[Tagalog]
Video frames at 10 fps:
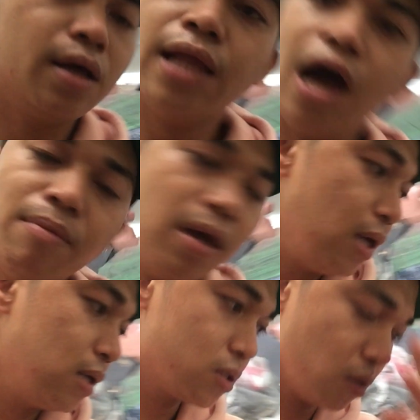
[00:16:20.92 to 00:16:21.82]
Ang
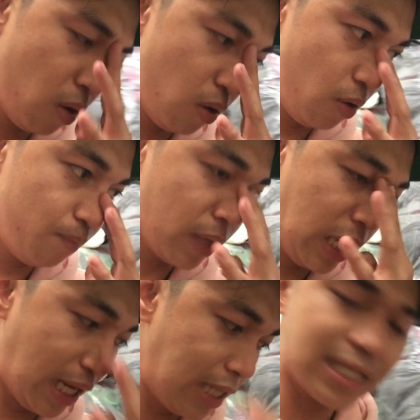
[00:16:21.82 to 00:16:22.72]
dami. So,
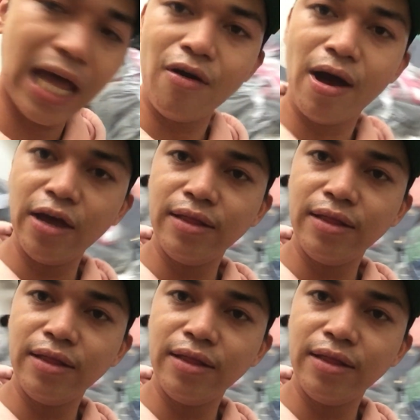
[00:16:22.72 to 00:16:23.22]
kita-kits tayo ha.